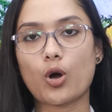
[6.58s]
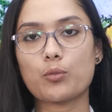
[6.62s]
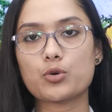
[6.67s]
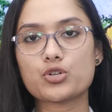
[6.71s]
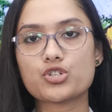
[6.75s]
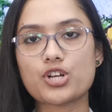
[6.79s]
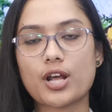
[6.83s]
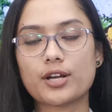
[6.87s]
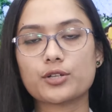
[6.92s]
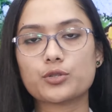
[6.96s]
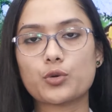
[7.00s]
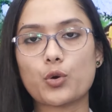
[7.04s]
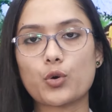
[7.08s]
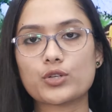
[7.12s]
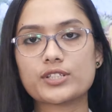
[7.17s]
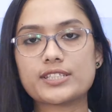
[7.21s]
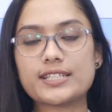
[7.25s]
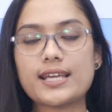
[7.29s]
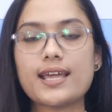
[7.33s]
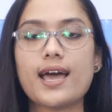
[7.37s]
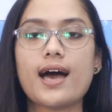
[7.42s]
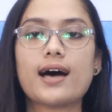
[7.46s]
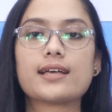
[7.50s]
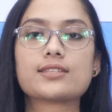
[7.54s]
অবসান
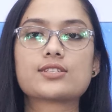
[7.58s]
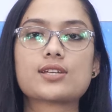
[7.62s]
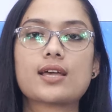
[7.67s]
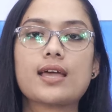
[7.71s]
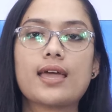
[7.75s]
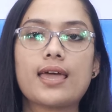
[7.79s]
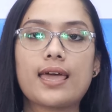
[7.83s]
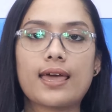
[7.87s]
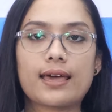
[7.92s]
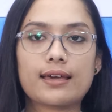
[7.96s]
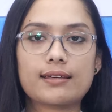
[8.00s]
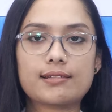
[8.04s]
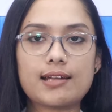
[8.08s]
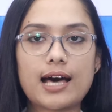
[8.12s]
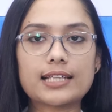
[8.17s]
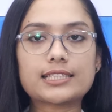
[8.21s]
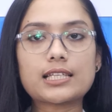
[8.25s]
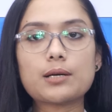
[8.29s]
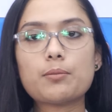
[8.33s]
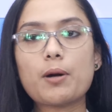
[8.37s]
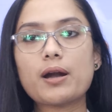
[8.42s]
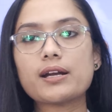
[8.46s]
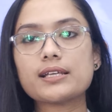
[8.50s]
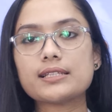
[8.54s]
ঘটিয়ে আজ
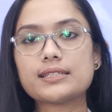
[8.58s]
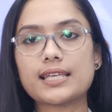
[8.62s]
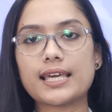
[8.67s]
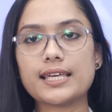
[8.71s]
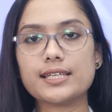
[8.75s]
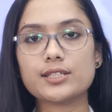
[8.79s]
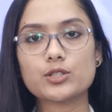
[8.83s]
রাতাবাড়িতে